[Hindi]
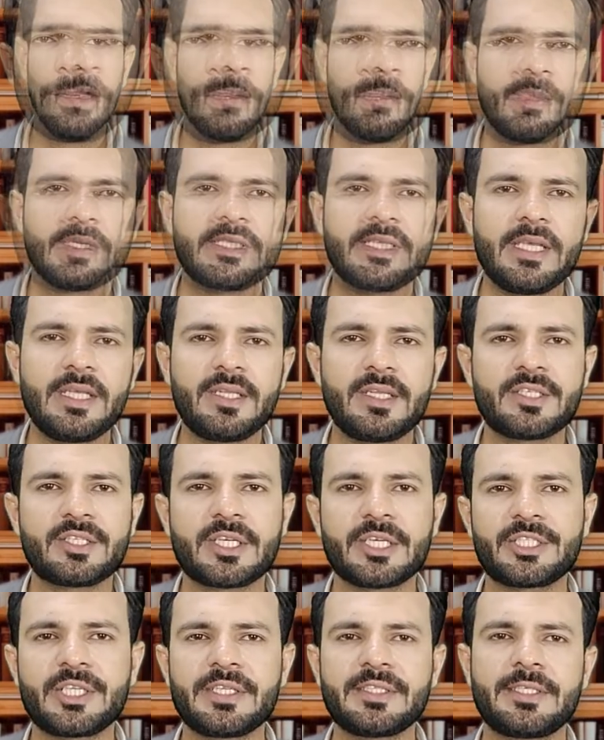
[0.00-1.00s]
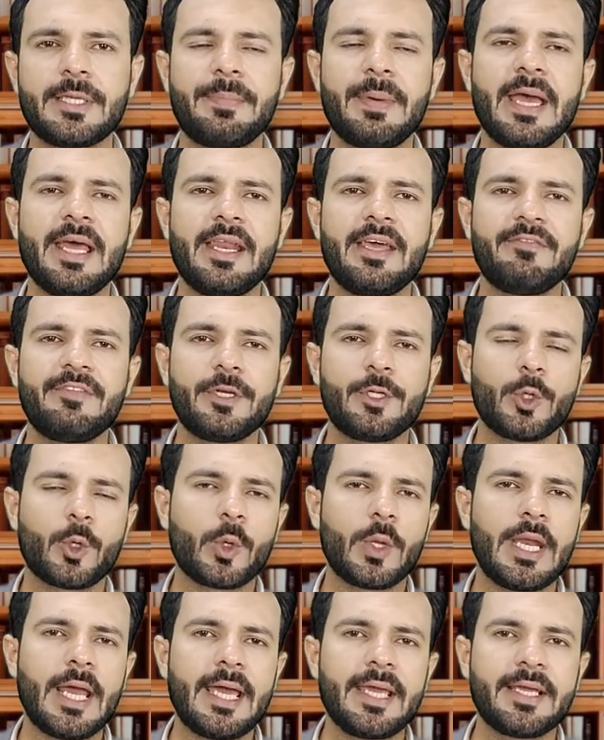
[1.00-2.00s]
मज़ीद डिस्कशन से पहले वीडियो
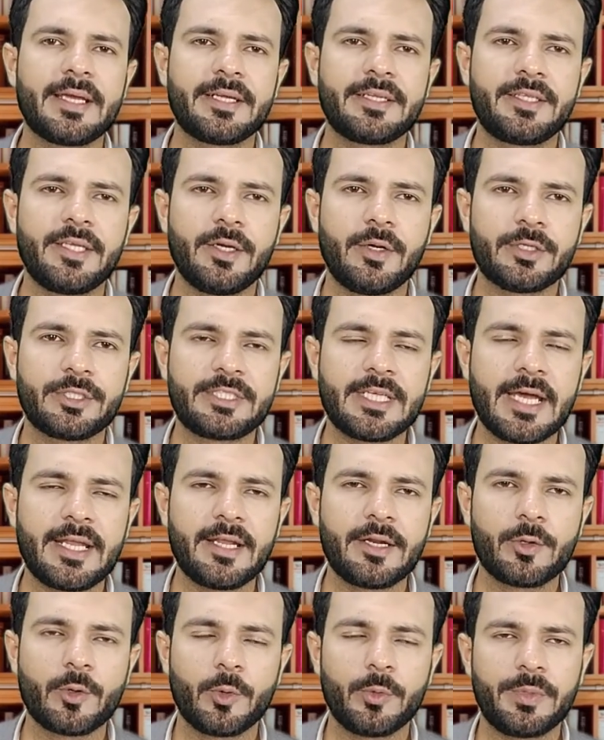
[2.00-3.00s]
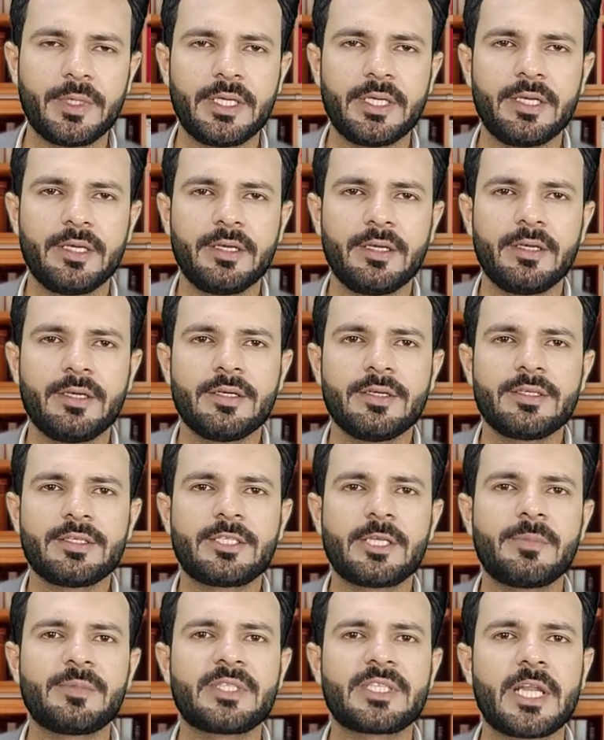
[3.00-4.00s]
को लाइक कर दें और चैनल को भी
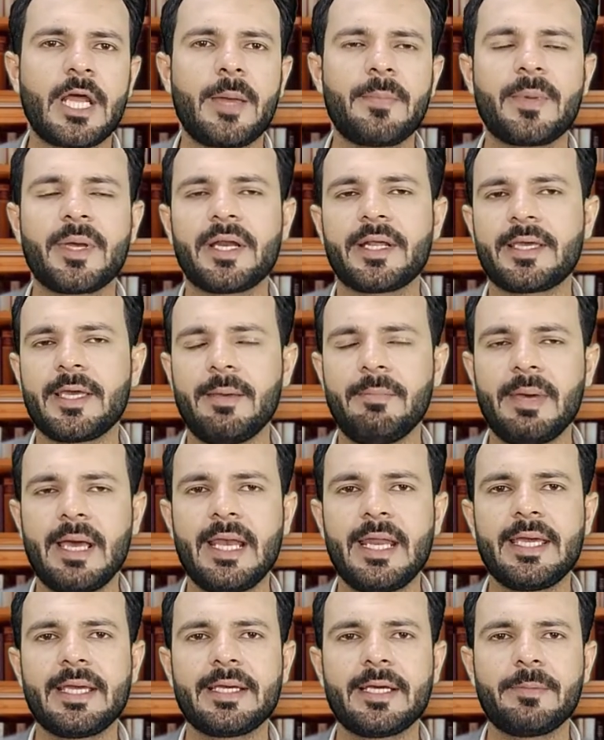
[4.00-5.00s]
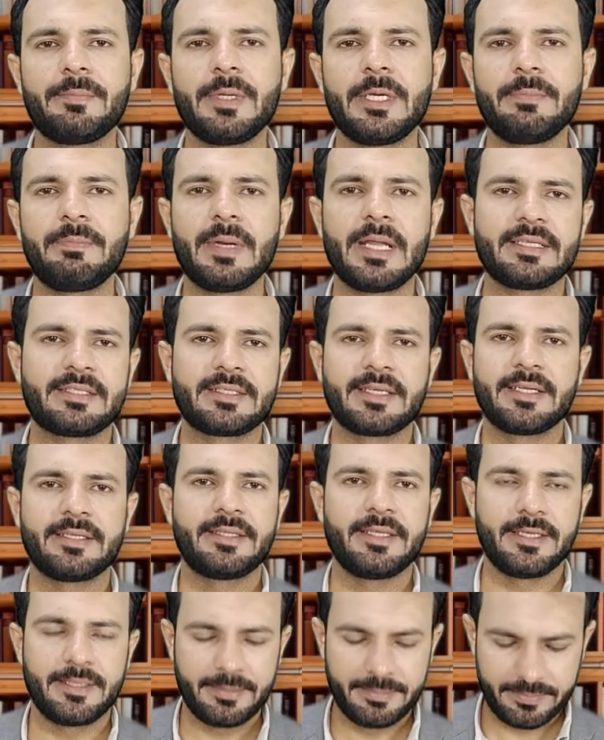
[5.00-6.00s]
सब्सक्राइब करके बेलाइकन भी प्रेस कर
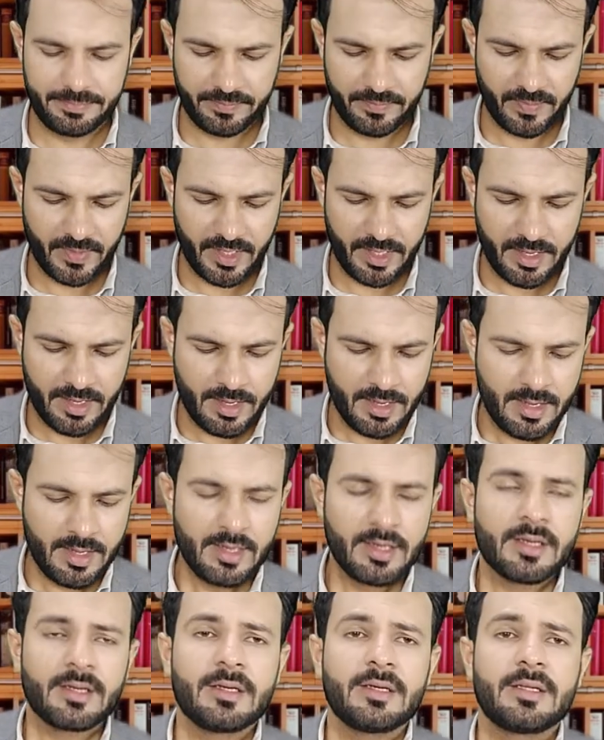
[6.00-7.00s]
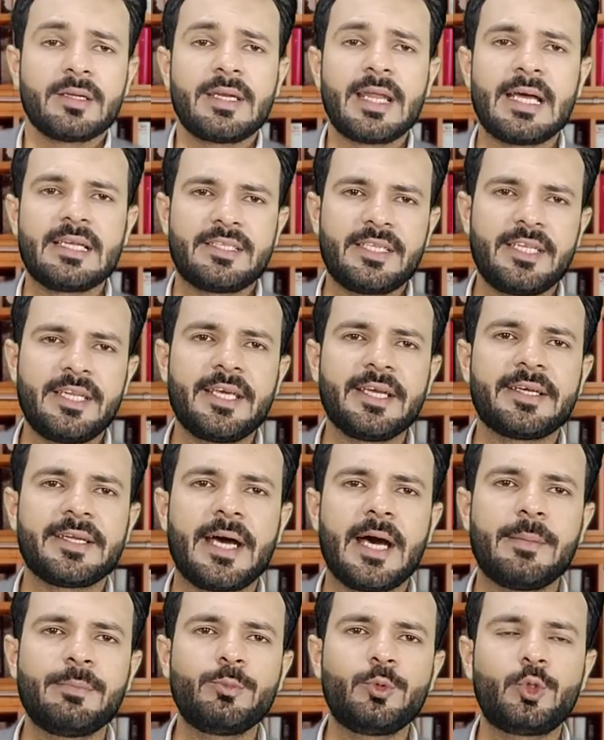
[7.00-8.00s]
दें नाजरीन
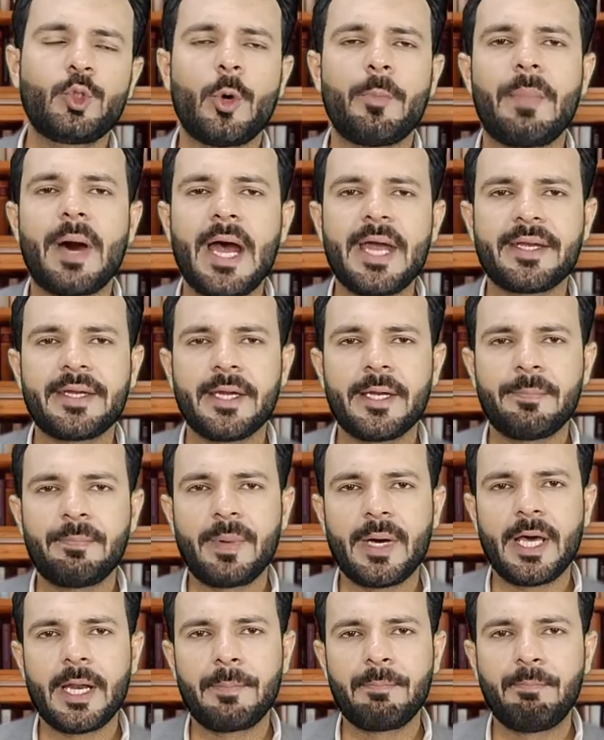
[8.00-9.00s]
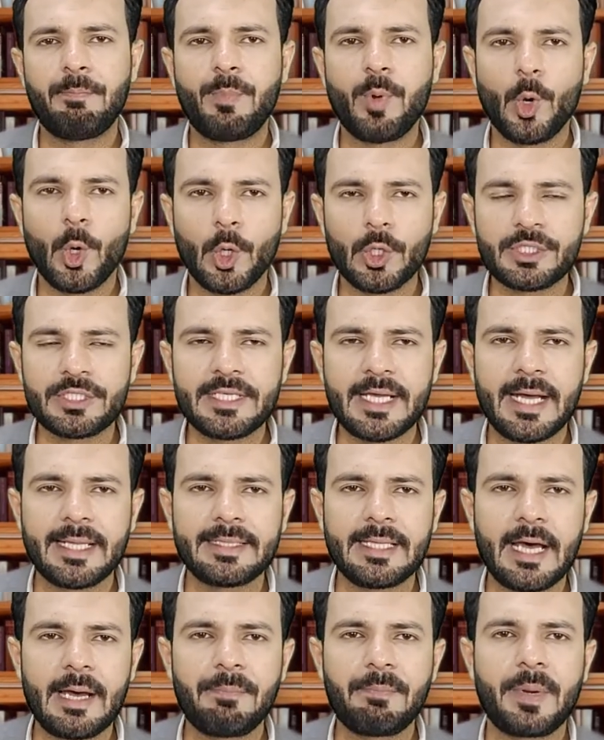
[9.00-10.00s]
कराम जो बाइडन पर बहुत
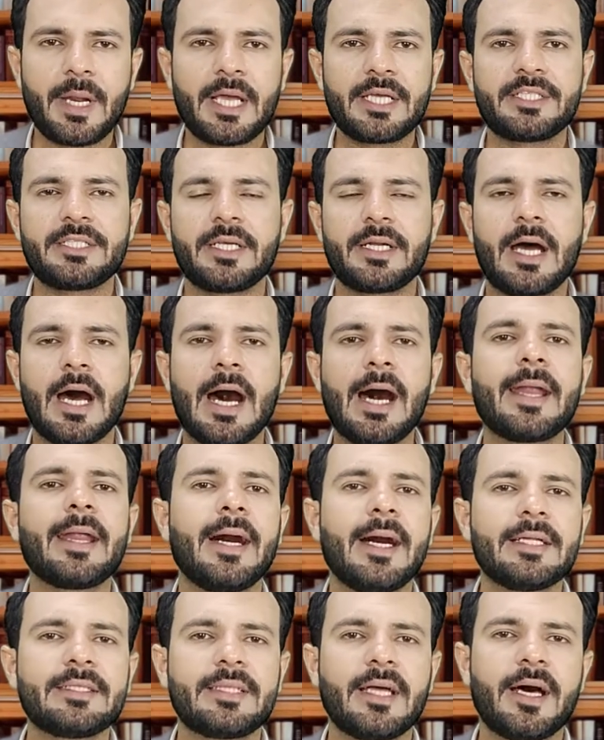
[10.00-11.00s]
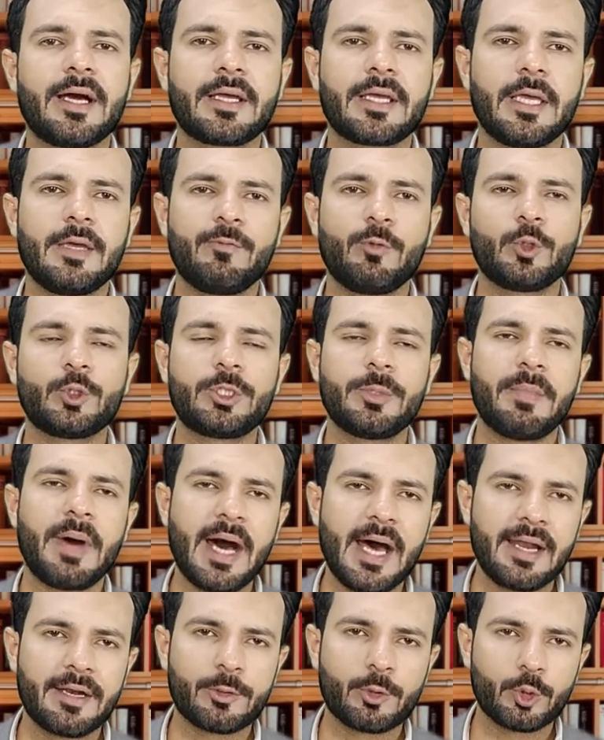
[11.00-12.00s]
ज़्यादा प्रेशर आ रहा था कि वो
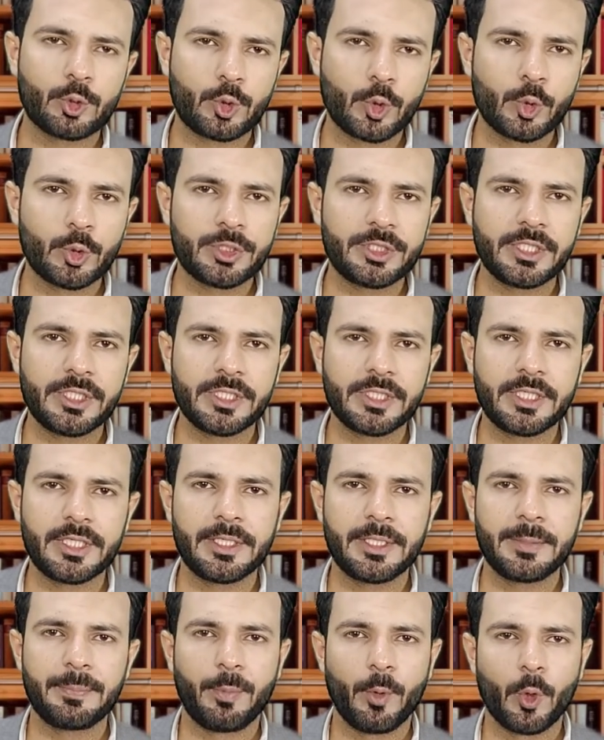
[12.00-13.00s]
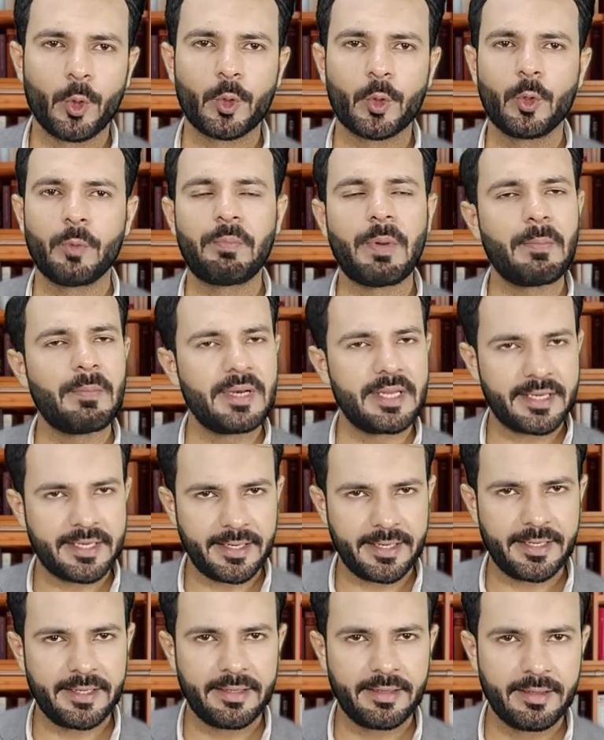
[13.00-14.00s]
जमाल जी की रिपोर्ट को पब्लिक
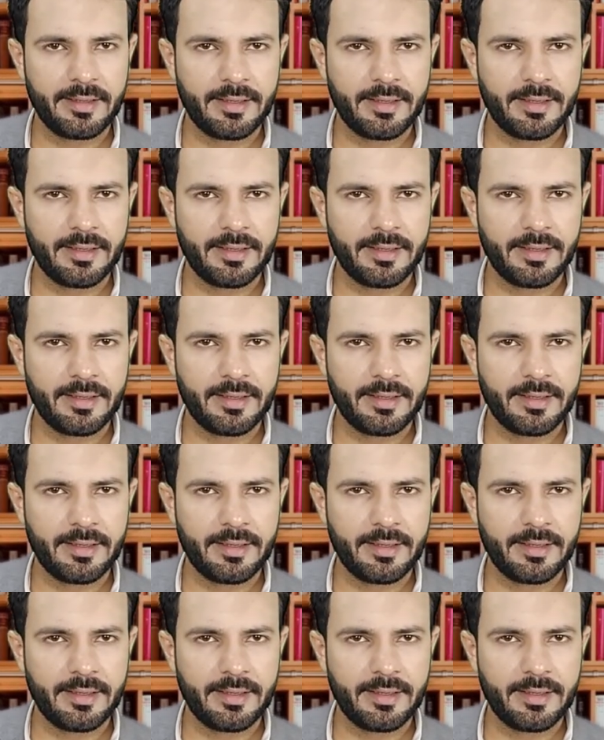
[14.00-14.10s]
करें